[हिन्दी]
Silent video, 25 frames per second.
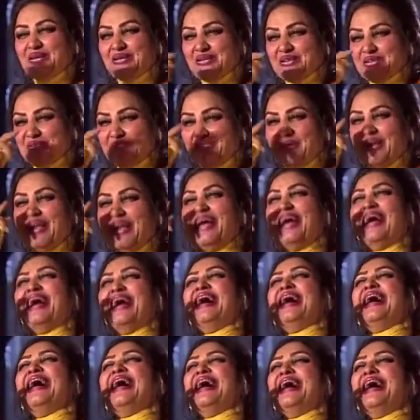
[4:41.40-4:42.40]
कुछ बे,
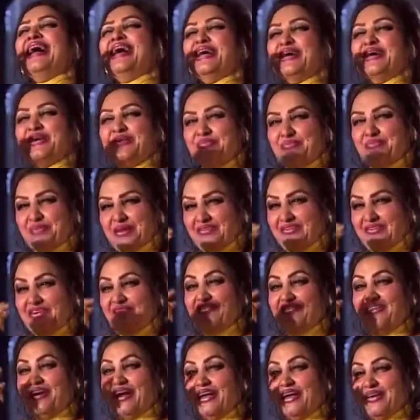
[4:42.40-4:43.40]

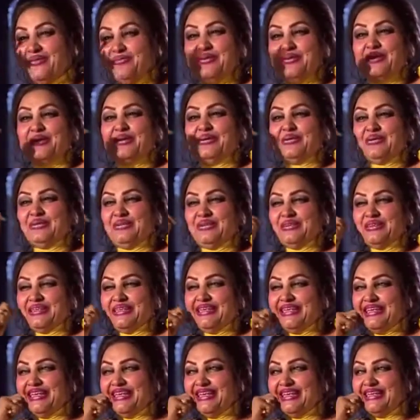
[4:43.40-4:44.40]
बेवफाई पे लोगों
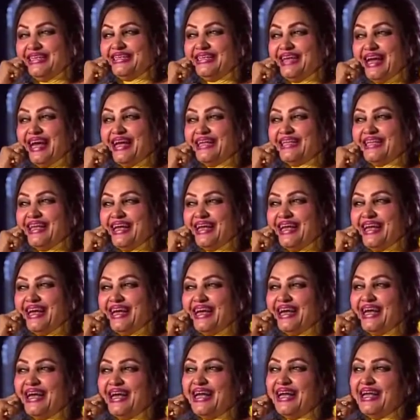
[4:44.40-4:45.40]
की याद आया
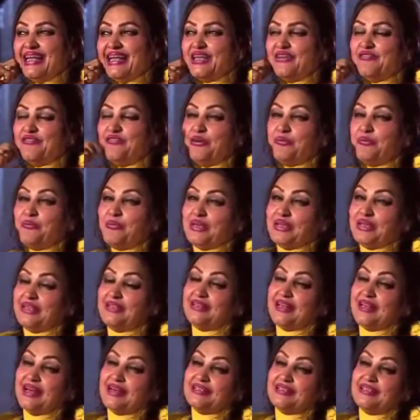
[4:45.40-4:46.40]
कि वो
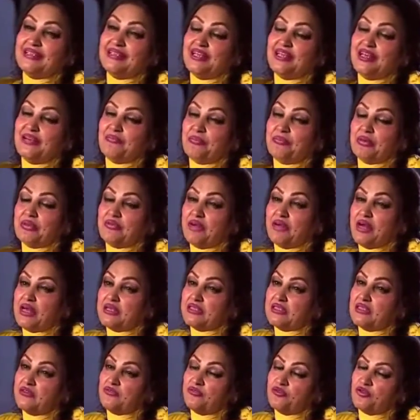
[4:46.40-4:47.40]
परिंदा जिसे
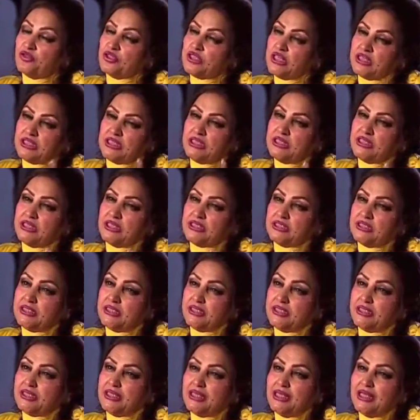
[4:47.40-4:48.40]
परवाज से फुर्सत ही न
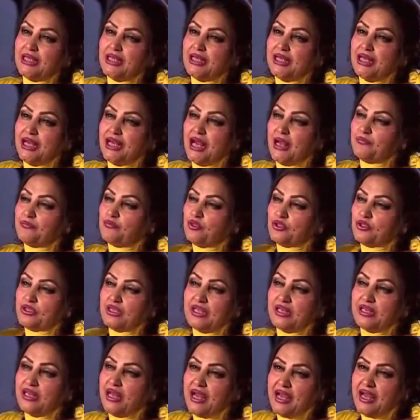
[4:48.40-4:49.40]
थी अब जो
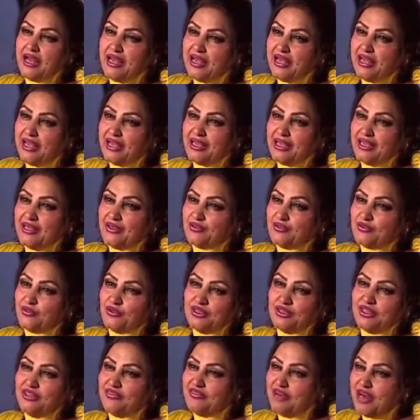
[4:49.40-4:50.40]
तन्हा है
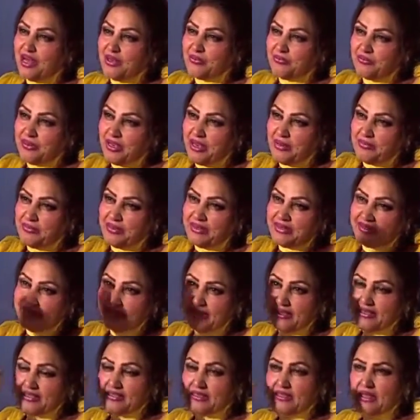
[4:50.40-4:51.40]
तो दीवार पे आ
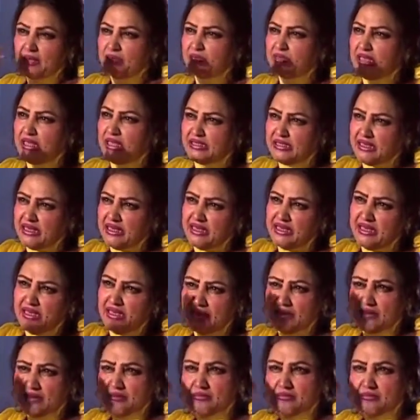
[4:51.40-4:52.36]
बैठा है अब जाता ही नहीं